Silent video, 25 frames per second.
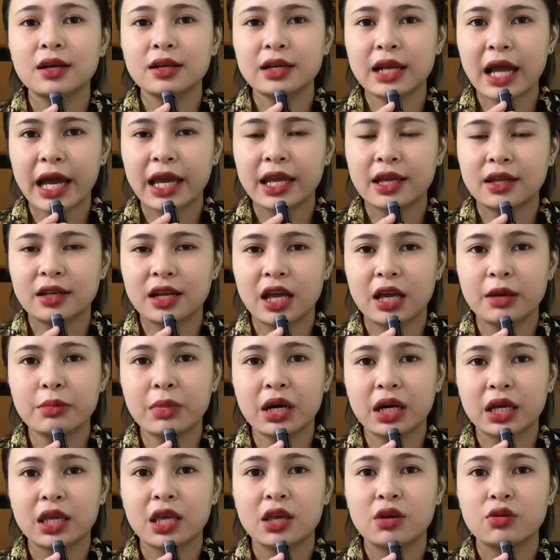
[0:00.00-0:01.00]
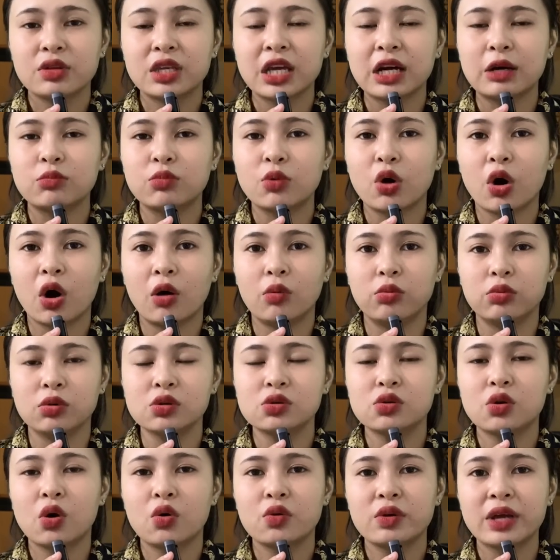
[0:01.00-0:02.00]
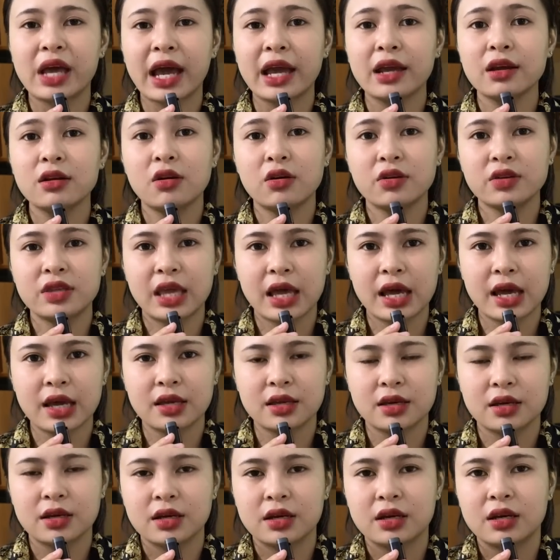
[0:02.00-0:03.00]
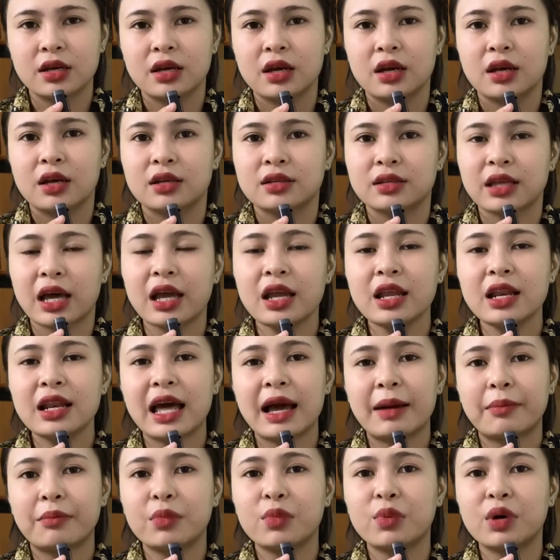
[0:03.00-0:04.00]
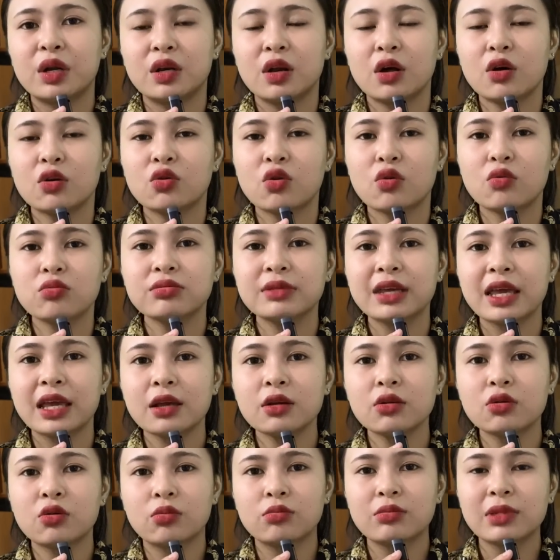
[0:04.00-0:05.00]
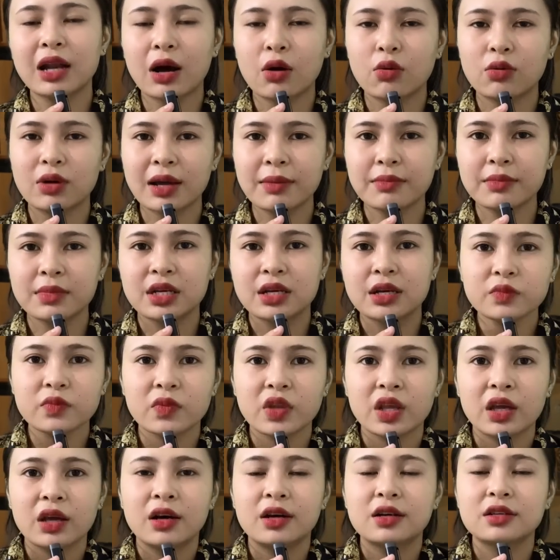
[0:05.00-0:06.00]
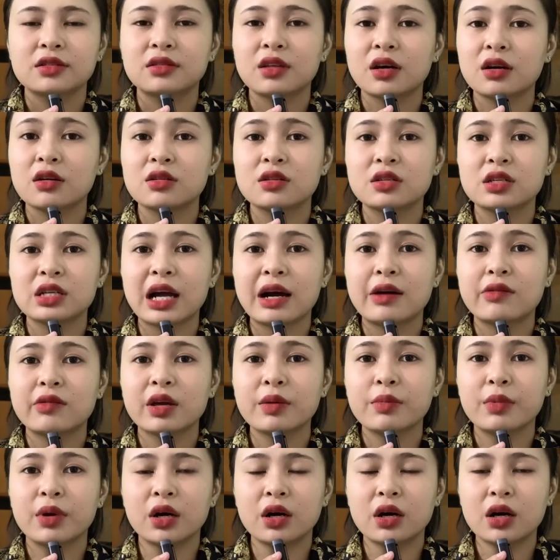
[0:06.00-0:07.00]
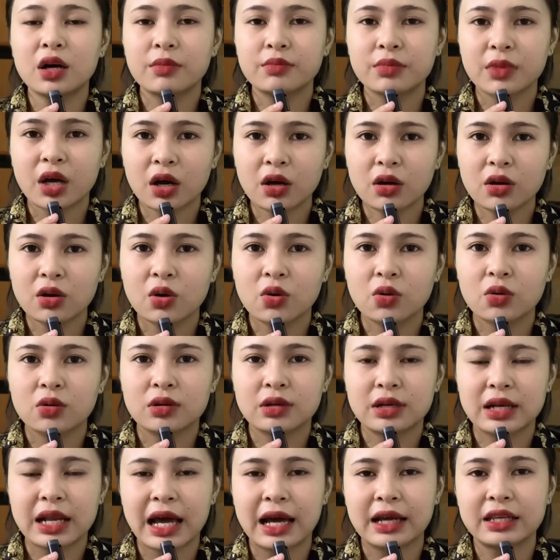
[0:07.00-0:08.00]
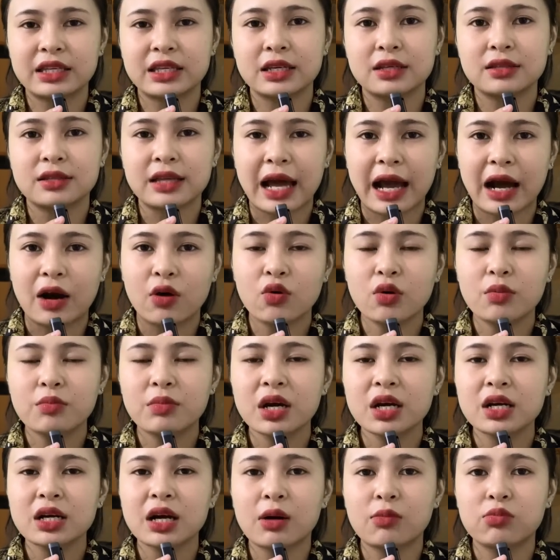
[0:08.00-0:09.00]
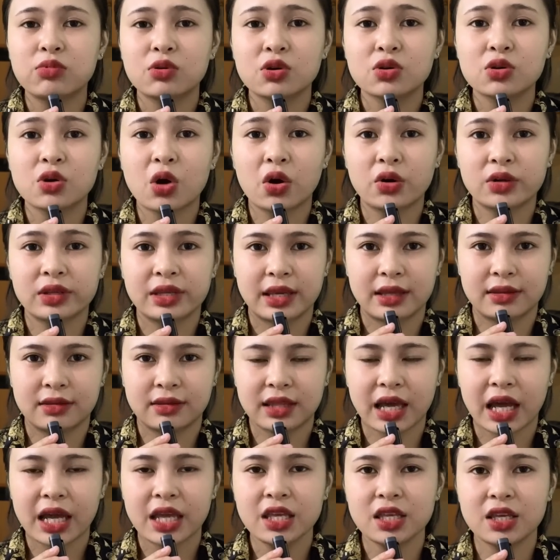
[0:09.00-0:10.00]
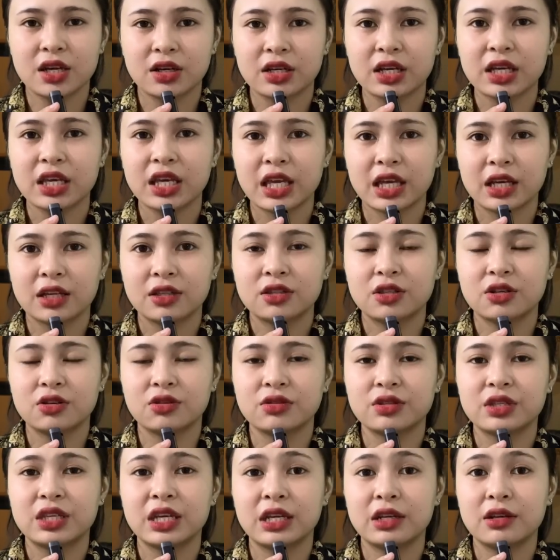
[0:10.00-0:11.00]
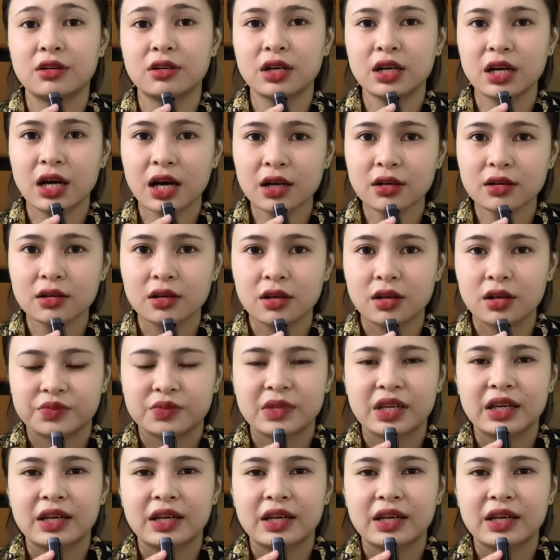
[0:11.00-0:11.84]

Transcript: tới đây để mà kêu vong hồn của cô gái đó về. Thấy làm bên đó cúng kiến cũng lâu lắm. Từ sau cái bữa hôm đó luôn là chị Thảo mới không có còn nhìn thấy những cái hiện tượng gì nữa hết.